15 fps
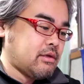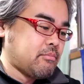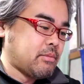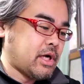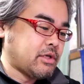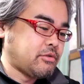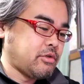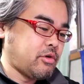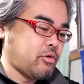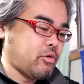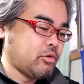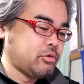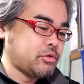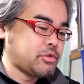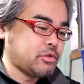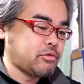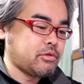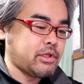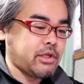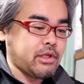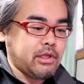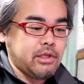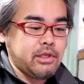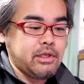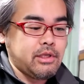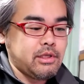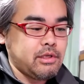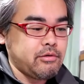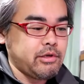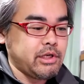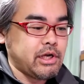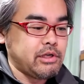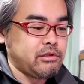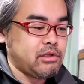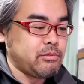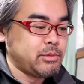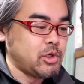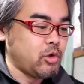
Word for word: まあ、それをほんのちょっとだけ振り返ってみ